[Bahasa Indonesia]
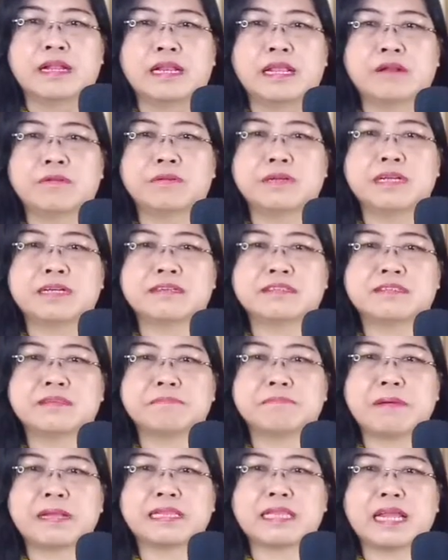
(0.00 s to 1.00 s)
Lalu di
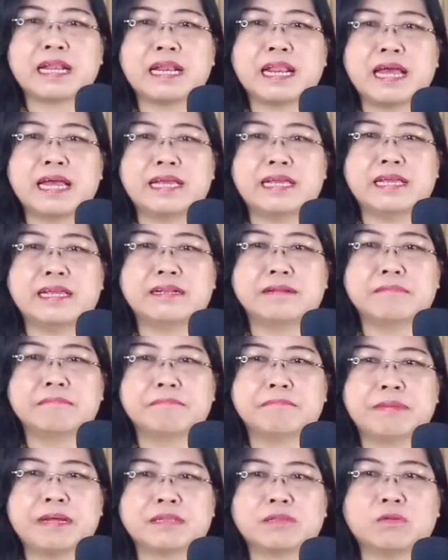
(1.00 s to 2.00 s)
kesempatan lain,
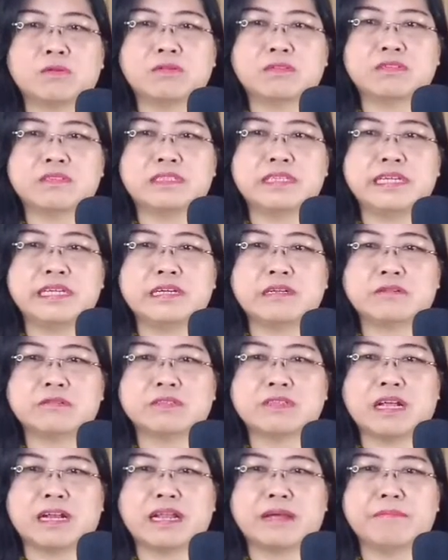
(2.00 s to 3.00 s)
Petrus di
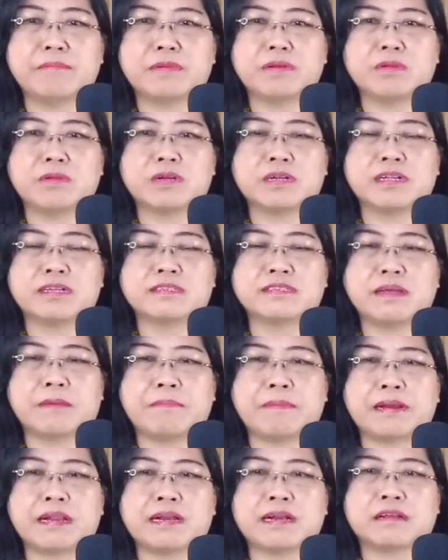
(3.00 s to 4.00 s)
Yerusalem menurut kisah
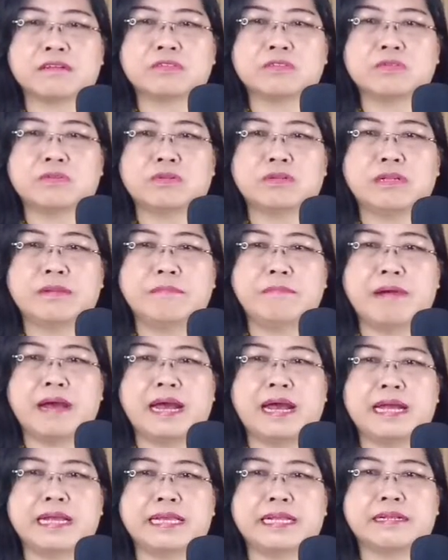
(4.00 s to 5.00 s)
para rasul 5
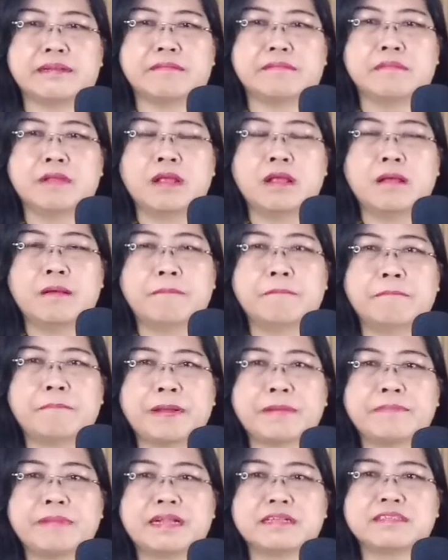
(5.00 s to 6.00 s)
ayat
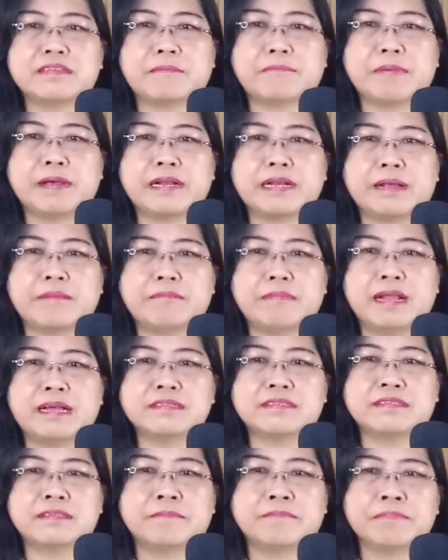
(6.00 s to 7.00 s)
14 sampai
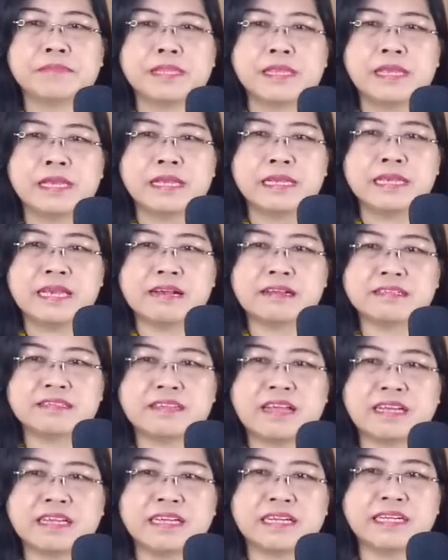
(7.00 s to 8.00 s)
16 yang
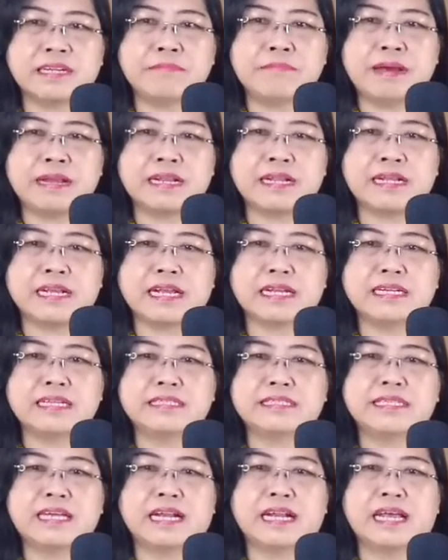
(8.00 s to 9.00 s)
sakit dibaringkan
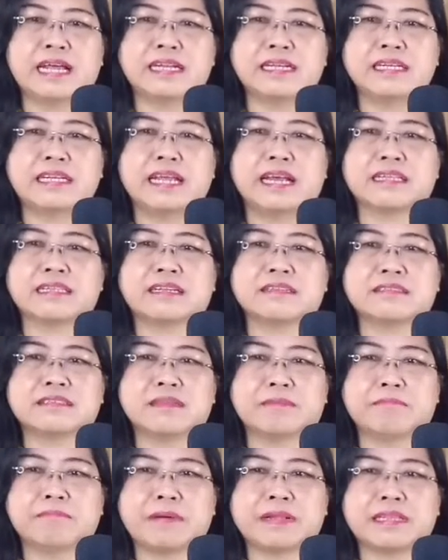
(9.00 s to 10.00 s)
di jalan di atas
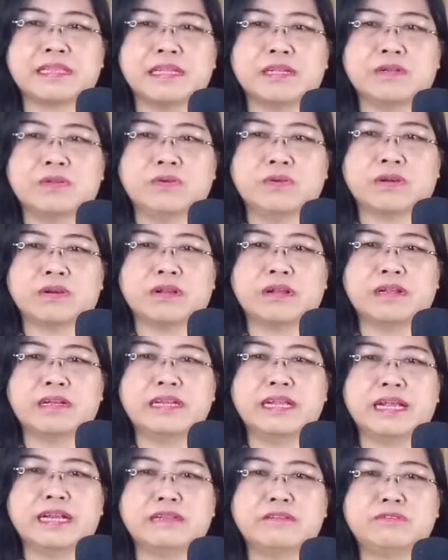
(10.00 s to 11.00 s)
tempat tidur
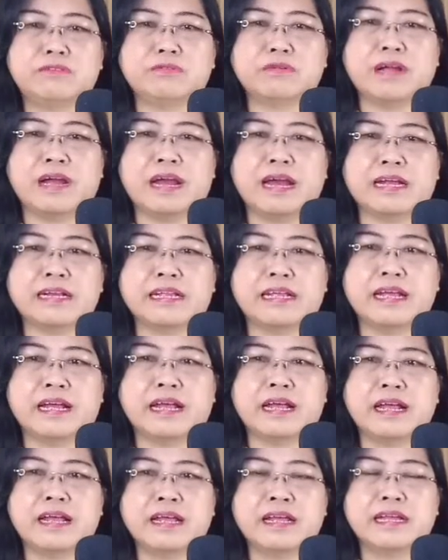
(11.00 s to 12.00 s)
dan juga
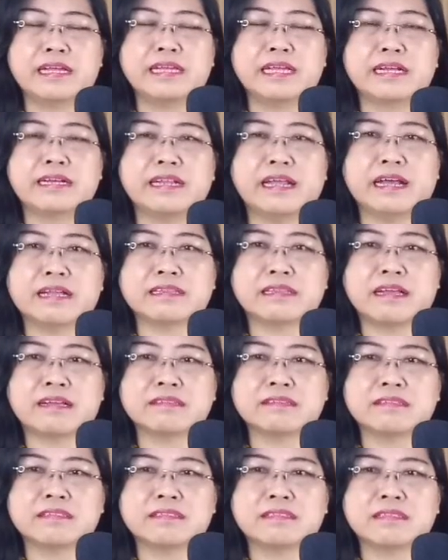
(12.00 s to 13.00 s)
ada yang di
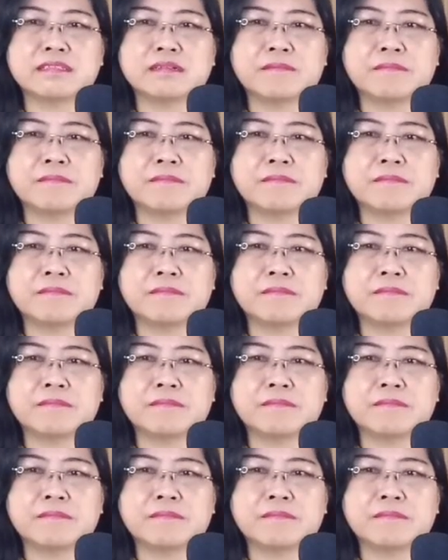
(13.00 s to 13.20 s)
atas